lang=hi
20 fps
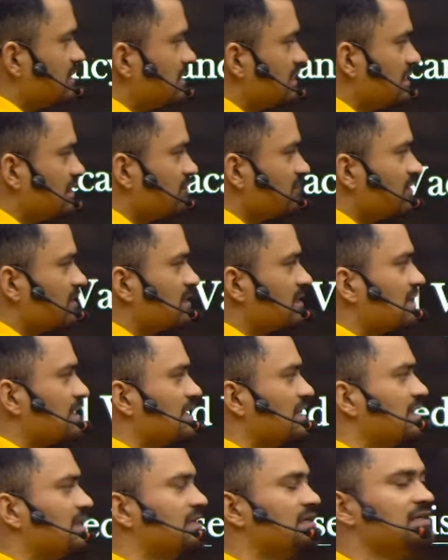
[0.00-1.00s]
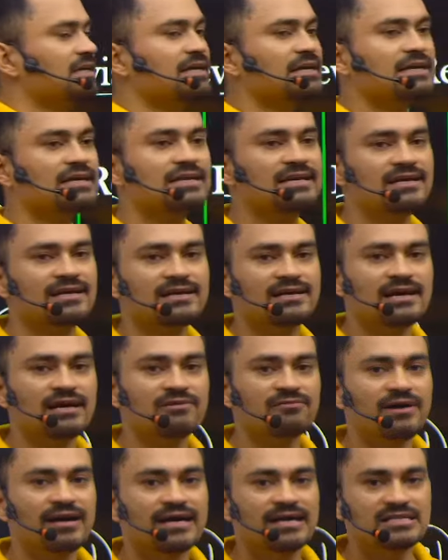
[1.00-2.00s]
टी वन के लिए क्लियर
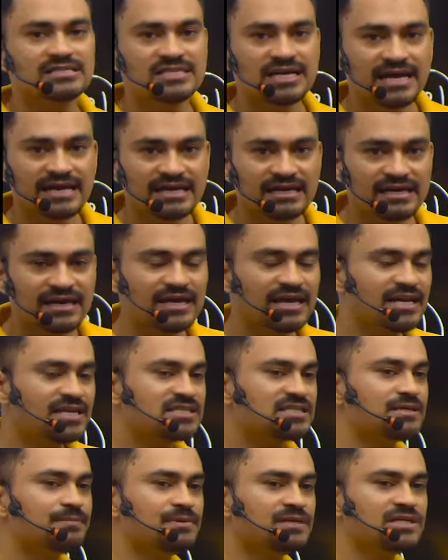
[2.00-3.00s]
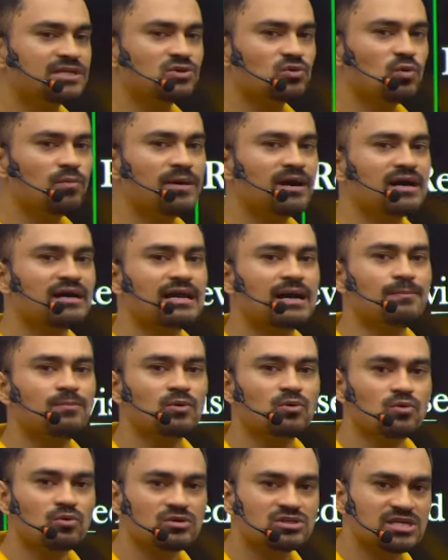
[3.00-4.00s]
करवाए जाएंगे यानी सी बी टी टू में अगर आप
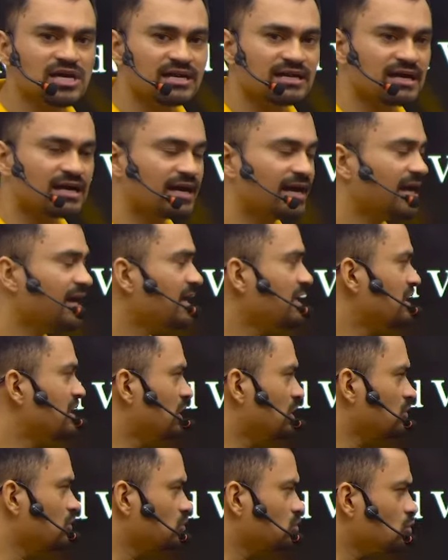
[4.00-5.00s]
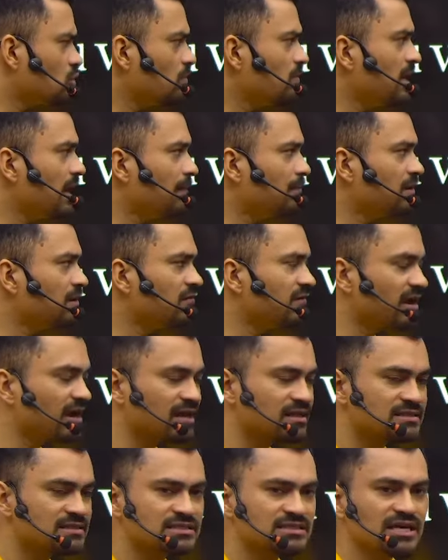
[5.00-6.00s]
लोग को जाना है तो जो भी आपके
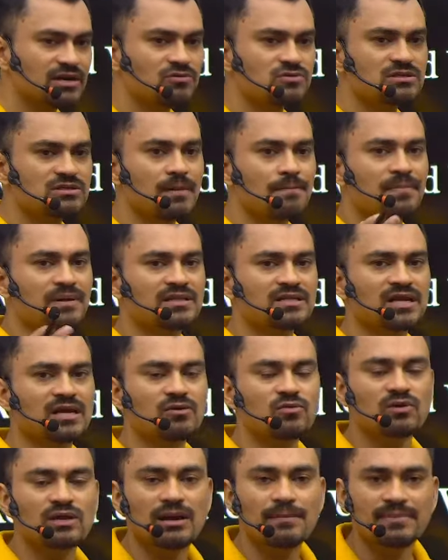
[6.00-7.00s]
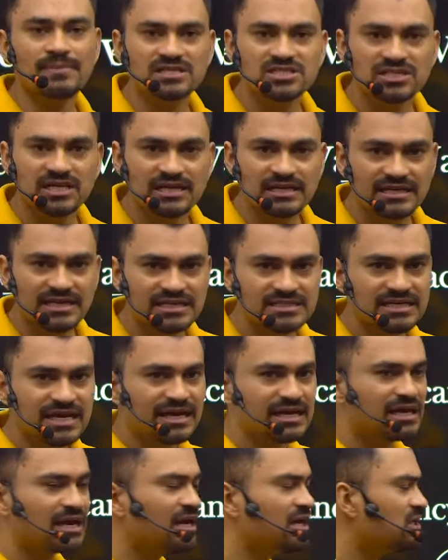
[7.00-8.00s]
वैकेंसी है उसका 15 गुना बच्चे लिए
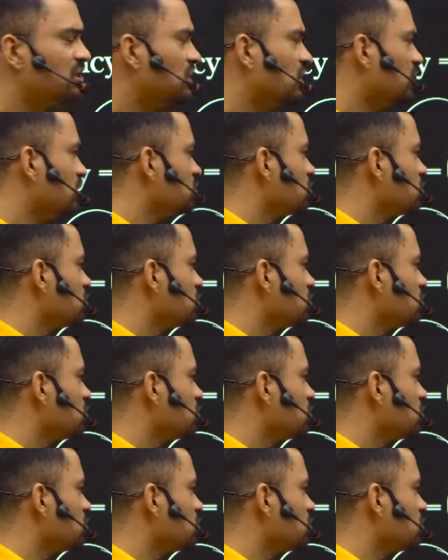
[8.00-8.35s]
जाएंगे जो